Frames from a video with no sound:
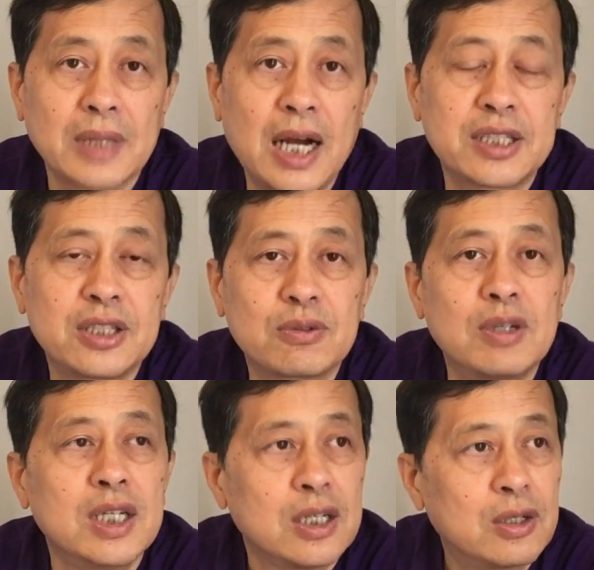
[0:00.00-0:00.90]
啊，记
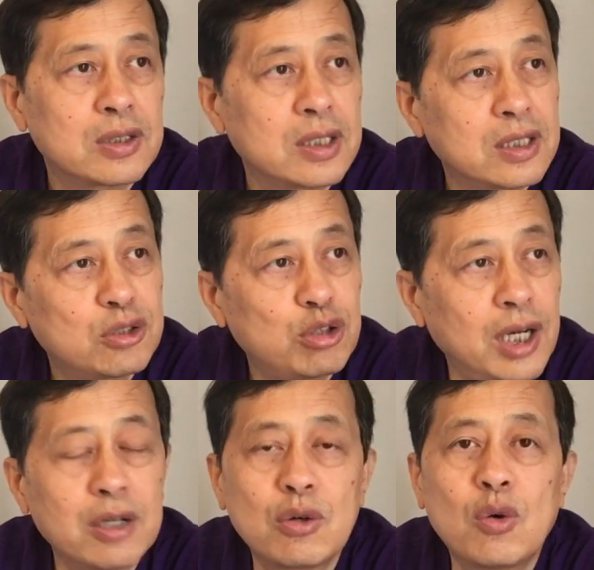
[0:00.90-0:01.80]
住，或者是
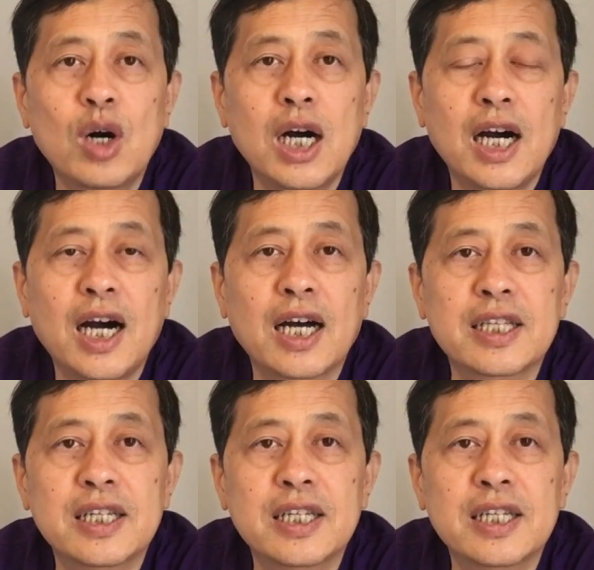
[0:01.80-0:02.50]
全国啊，